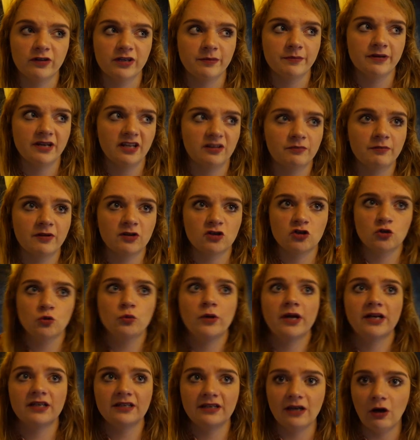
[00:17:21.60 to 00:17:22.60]
Ich meine, dass man
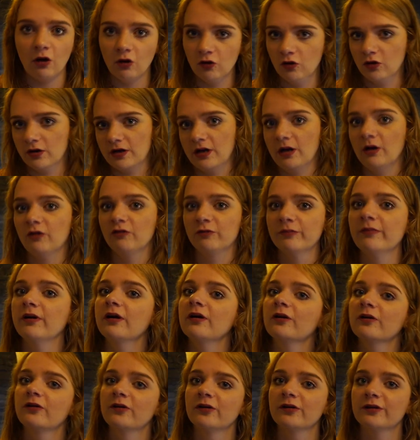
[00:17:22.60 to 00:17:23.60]
Schuh hätten ja auch locker
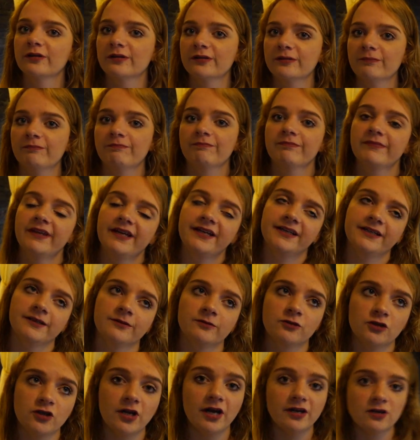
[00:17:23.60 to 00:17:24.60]
aufmachen können. Ne? Naja,
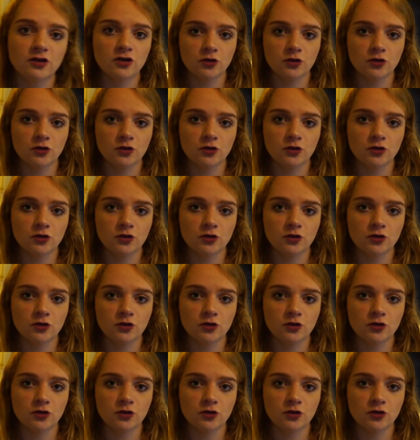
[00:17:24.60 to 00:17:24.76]
schade genau.